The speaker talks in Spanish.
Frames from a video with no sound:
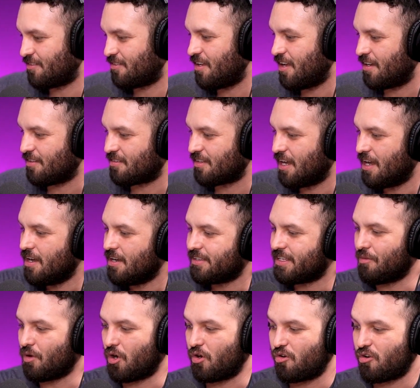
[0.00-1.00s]
Así es.
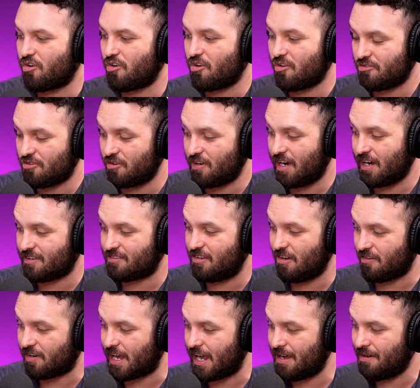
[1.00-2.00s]
Tiburón 1 nos dio una
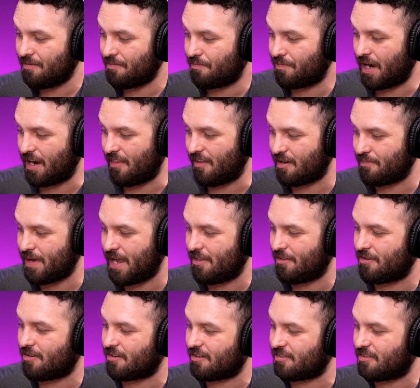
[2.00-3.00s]
lección que para dar
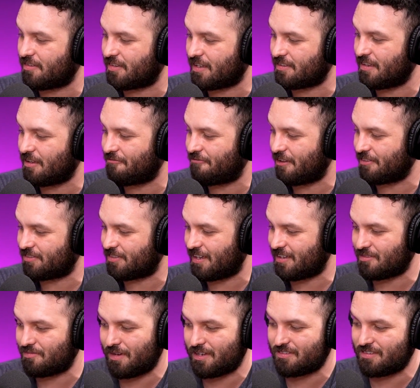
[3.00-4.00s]
miedo no necesitas ni
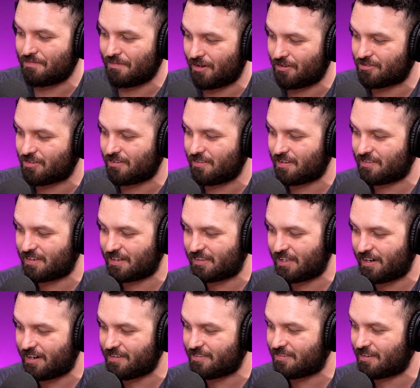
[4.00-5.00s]
fantasmas, ni monstruos, ni
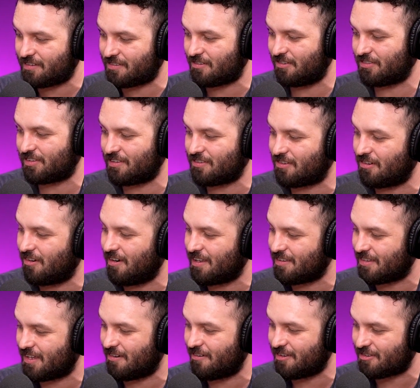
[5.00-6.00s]
extraterrestres. Con tan solo
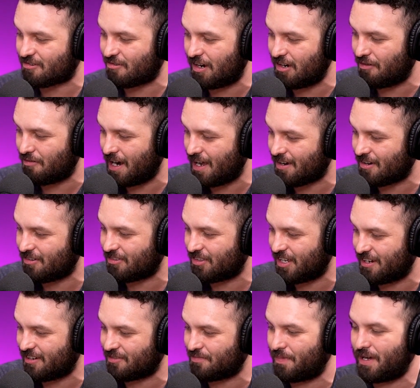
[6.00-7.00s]
lanzar un escualo blanco
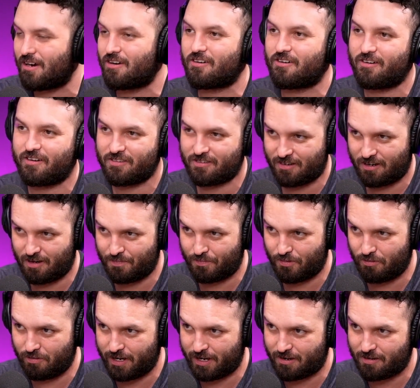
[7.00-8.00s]
tienes para horrorizar al
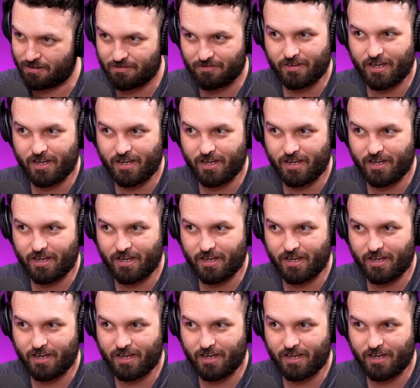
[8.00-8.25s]
público.